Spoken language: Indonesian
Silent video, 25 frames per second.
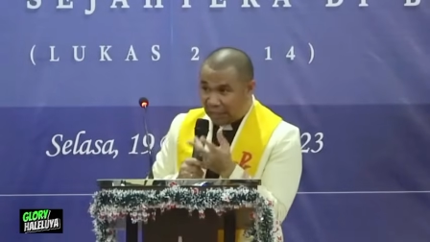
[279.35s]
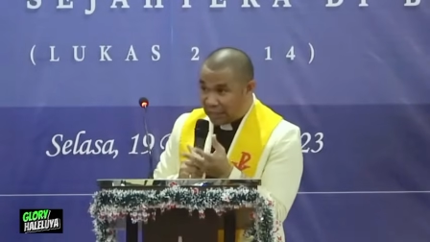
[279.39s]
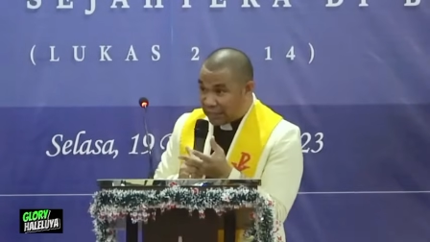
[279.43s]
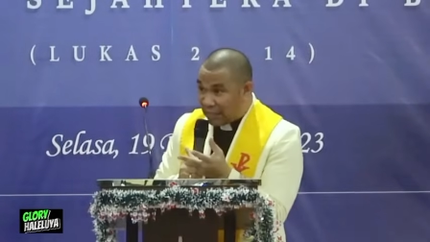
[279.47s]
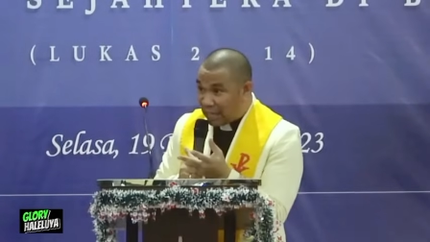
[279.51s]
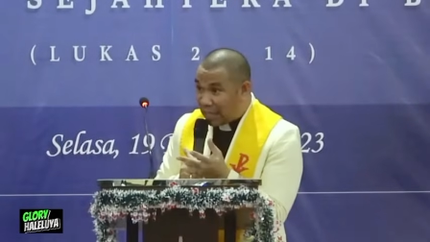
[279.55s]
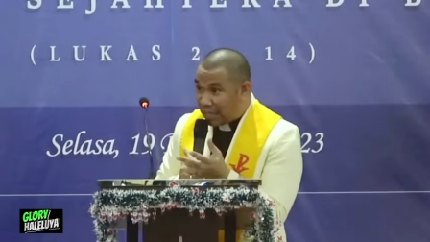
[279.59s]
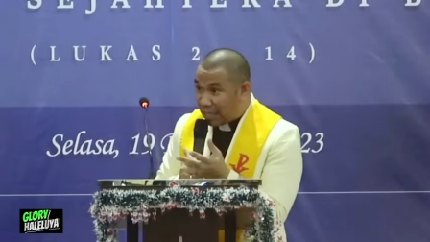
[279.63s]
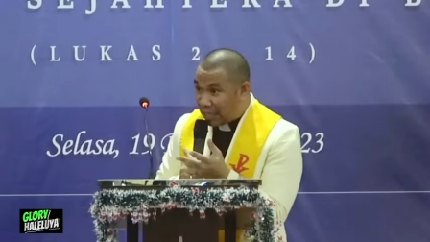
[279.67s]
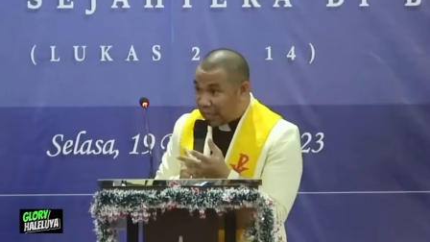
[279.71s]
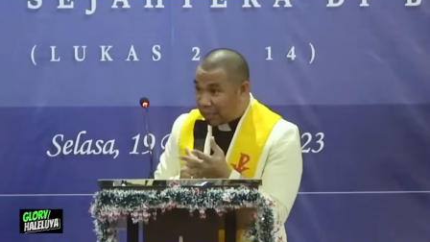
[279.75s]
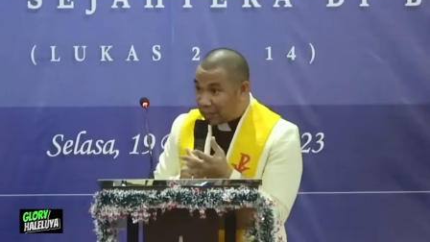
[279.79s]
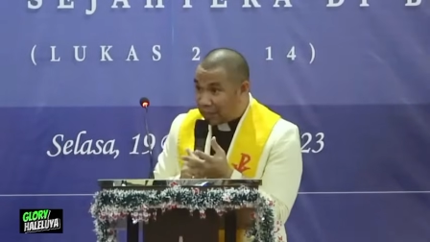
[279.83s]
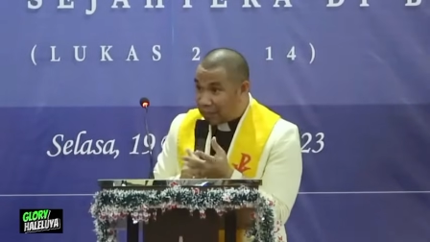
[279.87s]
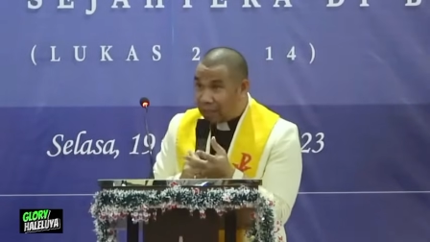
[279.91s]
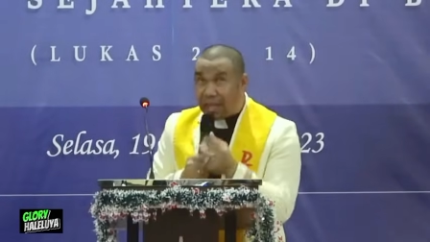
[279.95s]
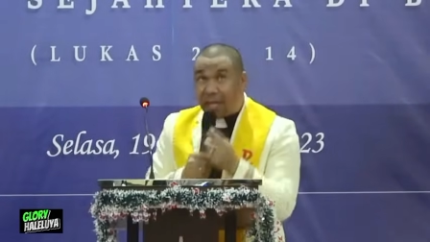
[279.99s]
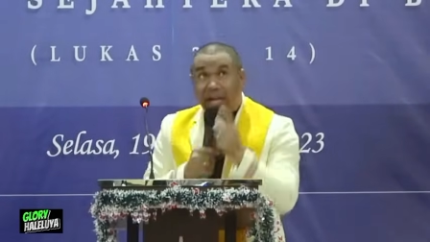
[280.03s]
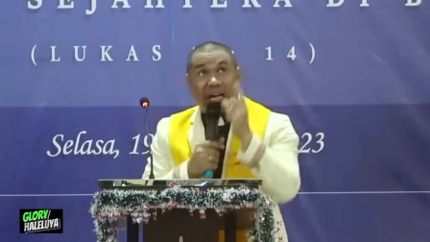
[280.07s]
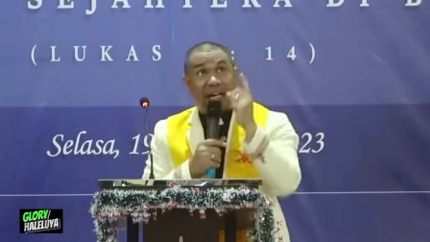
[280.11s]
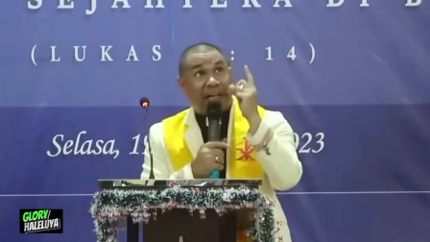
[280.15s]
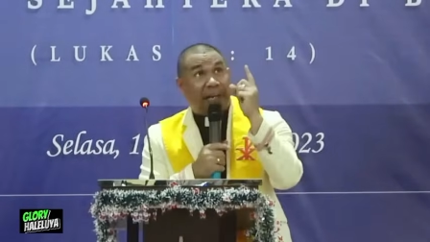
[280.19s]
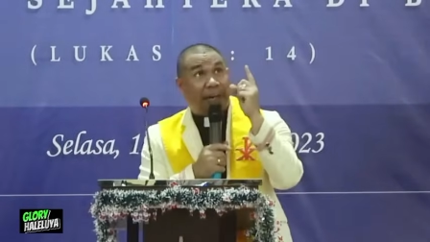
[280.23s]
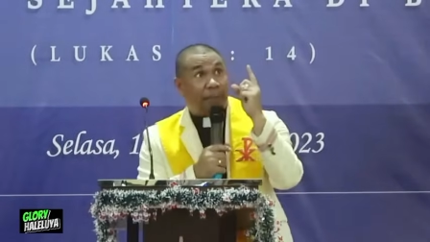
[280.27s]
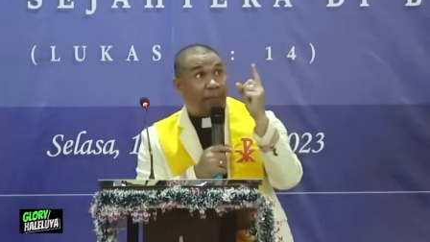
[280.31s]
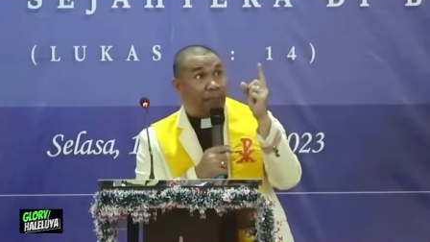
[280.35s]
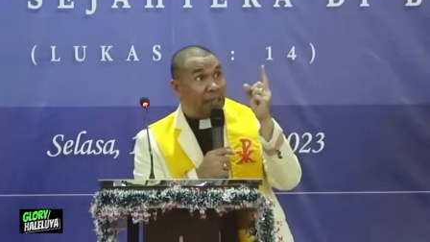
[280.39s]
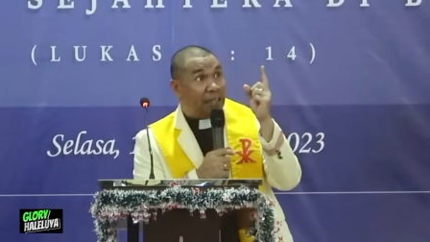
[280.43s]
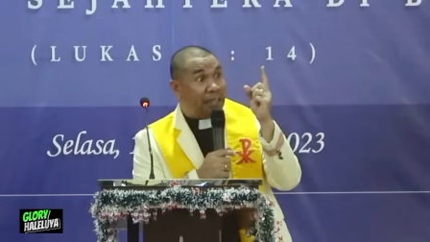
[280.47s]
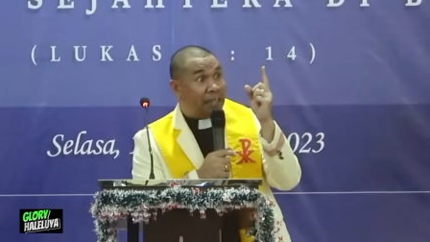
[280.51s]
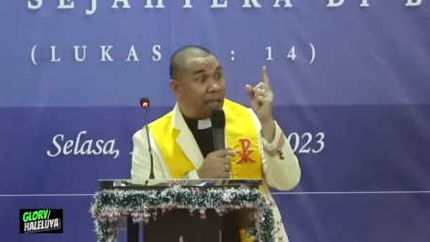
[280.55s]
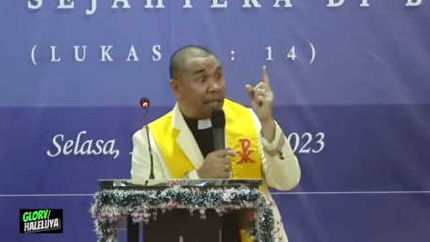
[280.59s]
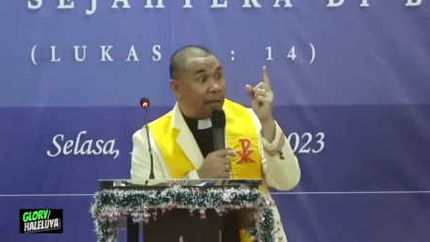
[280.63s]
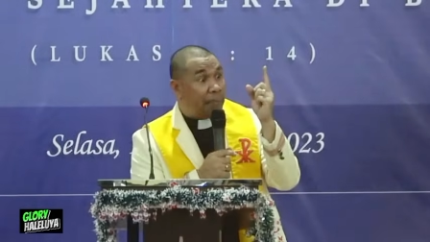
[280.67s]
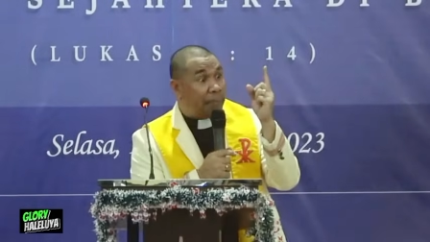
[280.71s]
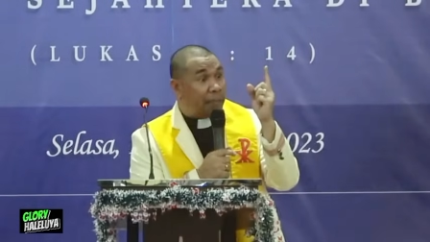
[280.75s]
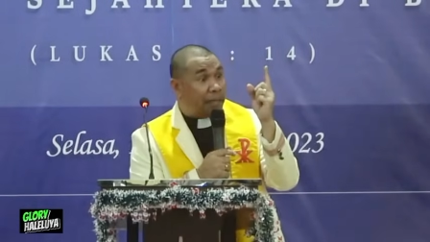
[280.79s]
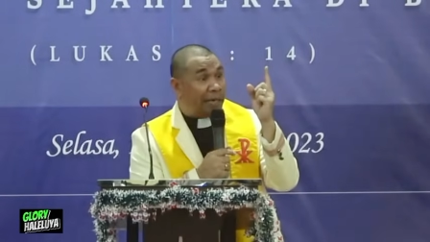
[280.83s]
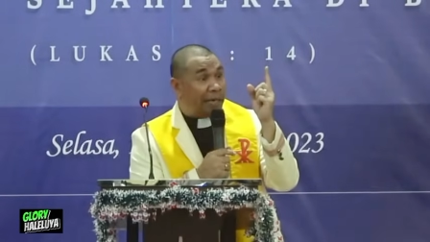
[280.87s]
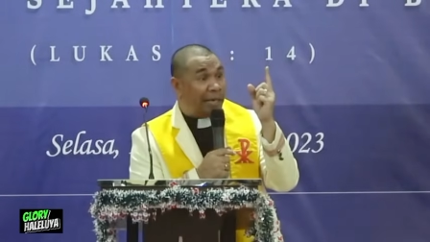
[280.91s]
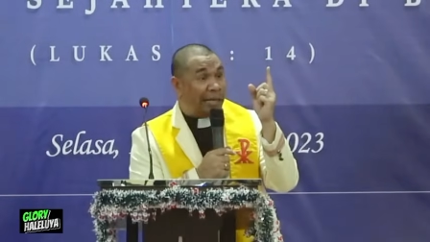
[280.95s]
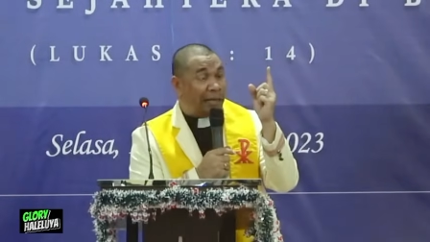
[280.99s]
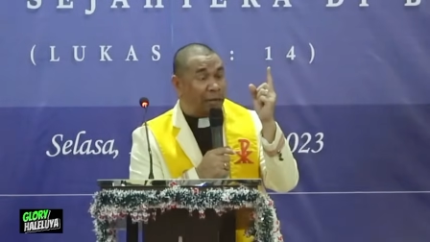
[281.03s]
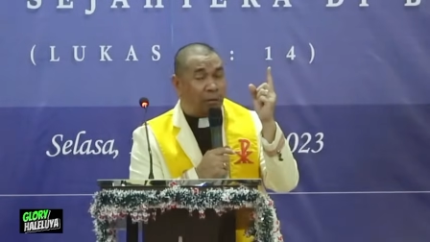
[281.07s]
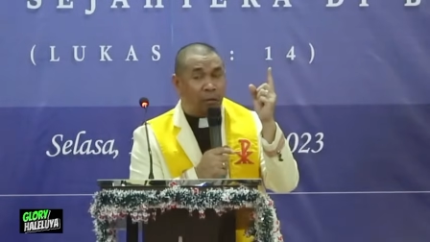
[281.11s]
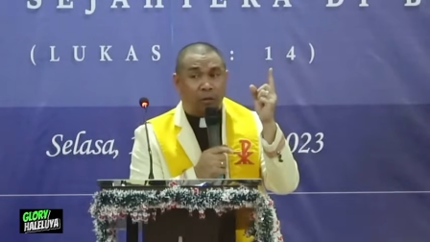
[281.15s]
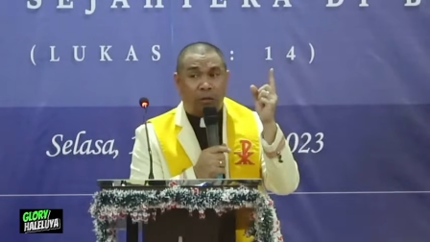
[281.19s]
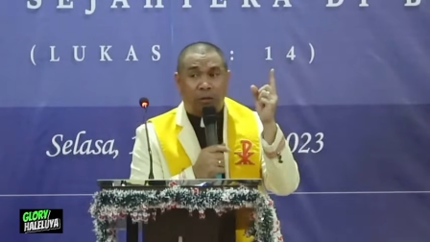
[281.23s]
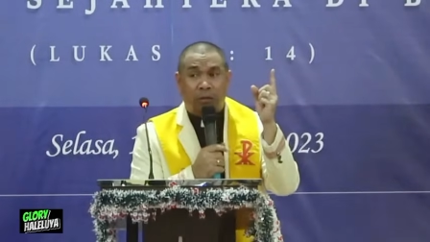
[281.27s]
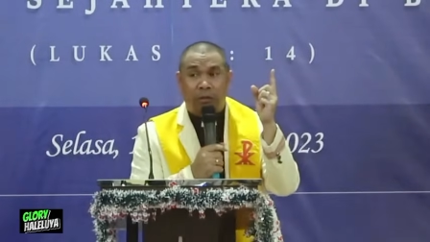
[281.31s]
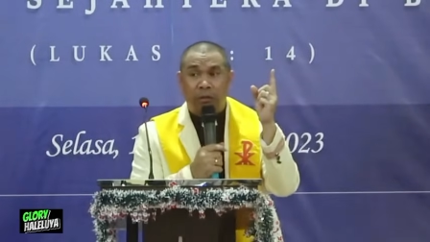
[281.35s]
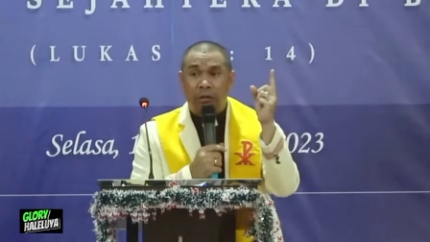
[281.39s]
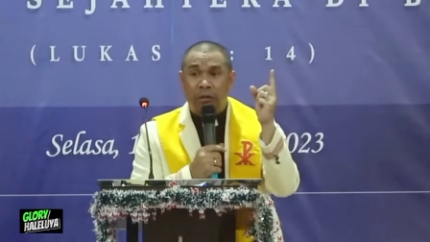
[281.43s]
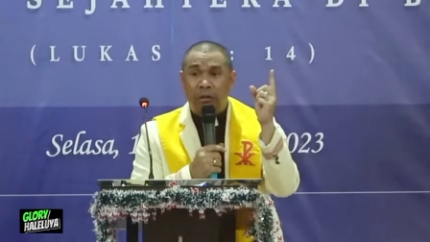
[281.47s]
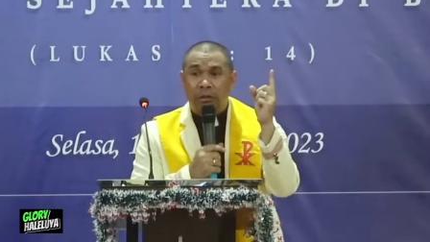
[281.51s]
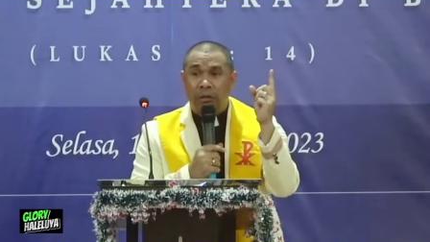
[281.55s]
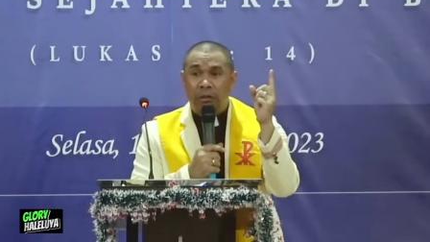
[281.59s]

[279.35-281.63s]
jalan ada bintang berekor.